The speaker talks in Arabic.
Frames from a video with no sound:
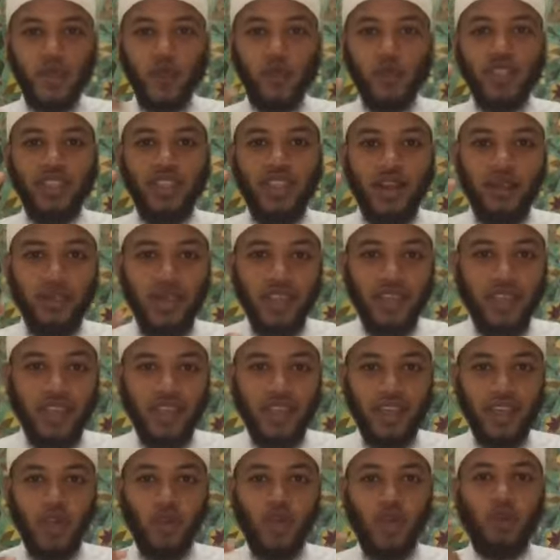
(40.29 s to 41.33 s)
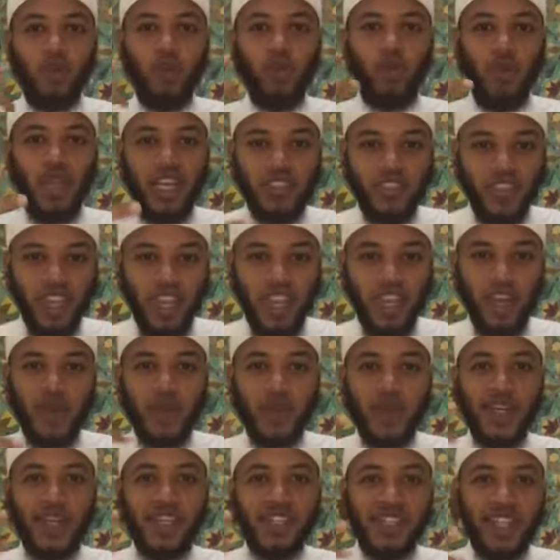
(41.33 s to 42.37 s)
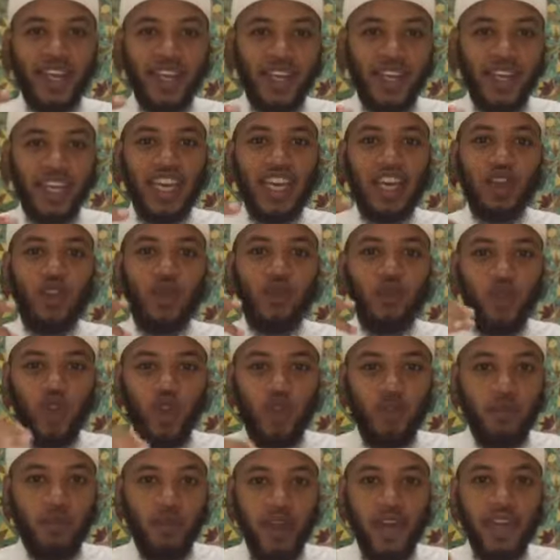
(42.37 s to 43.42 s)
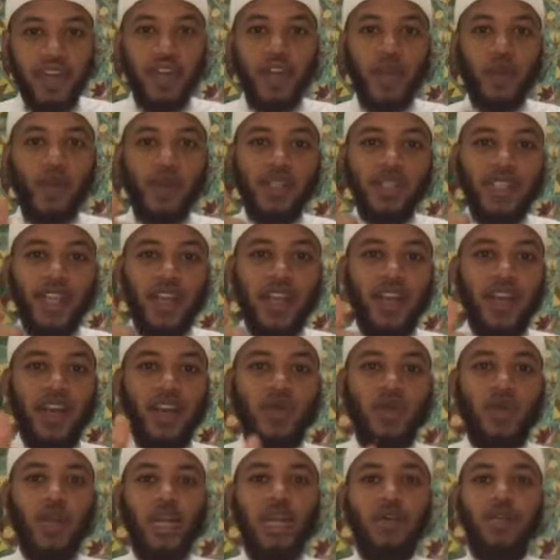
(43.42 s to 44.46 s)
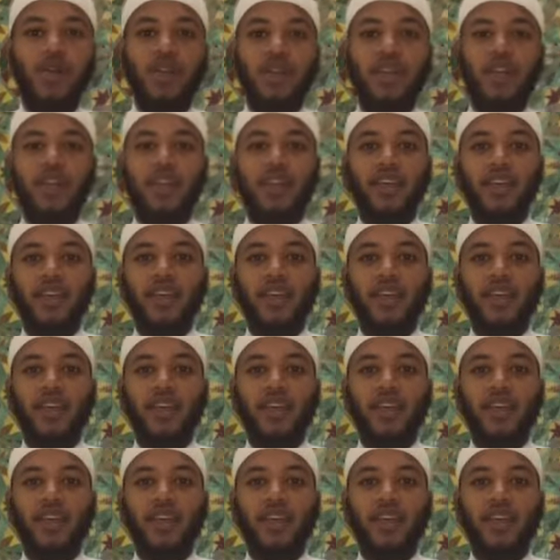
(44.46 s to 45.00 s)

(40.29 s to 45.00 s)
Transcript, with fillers: والترمذي وابن ماجه والنسائي وابن حبان وصححه الألباني